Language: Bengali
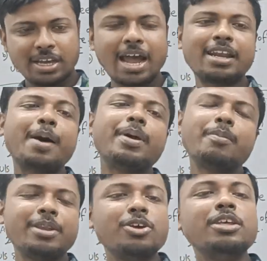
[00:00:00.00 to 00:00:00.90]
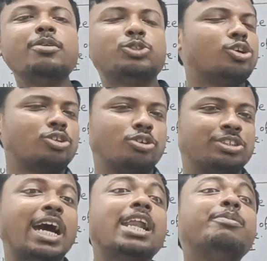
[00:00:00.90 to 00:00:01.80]
আর না পেলে ভিডিও দিয়ে দেবো ছোট্ট
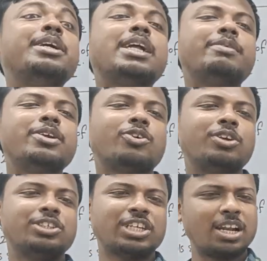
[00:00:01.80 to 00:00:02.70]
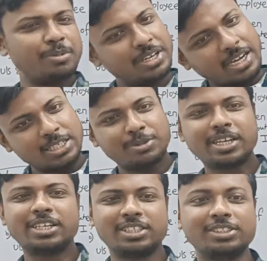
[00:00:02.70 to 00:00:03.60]
চার মিনিটের ভিডিও করেছি চার মিনিটে কাজ
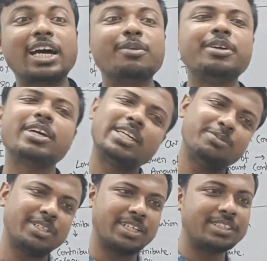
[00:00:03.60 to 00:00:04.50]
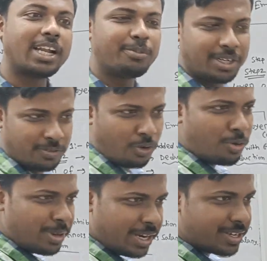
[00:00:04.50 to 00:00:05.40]
মিটে গেছে চার মিনিটে কাজ মিটে গেছে চার মিনিট ফোর
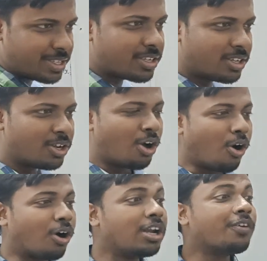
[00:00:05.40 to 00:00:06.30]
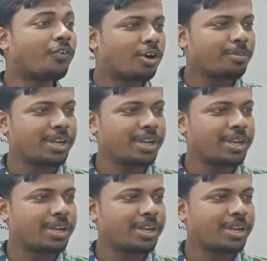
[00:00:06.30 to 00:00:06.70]
মিনিটস অনলি ফোর